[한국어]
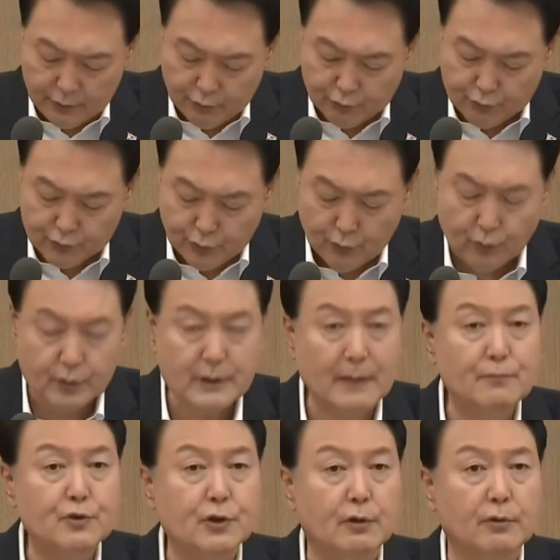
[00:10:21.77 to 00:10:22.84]
6조
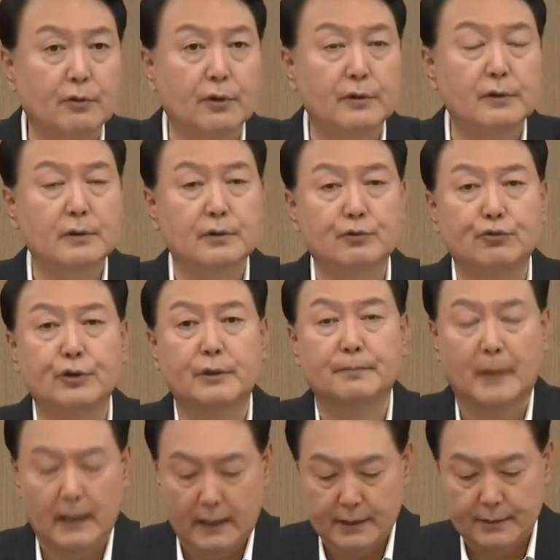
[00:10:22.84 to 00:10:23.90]
3천억 원을
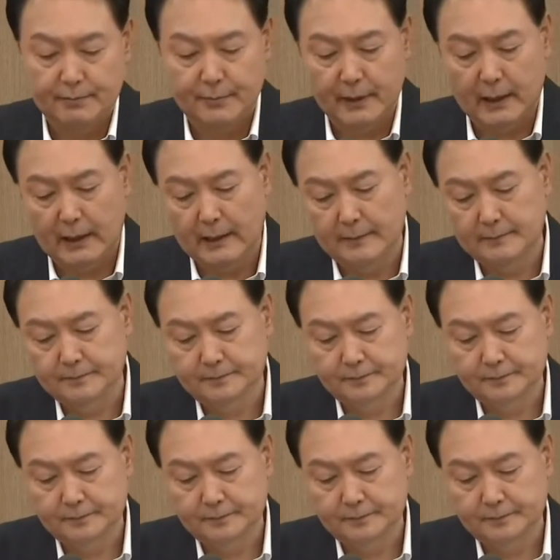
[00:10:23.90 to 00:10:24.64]
투입하겠습니다.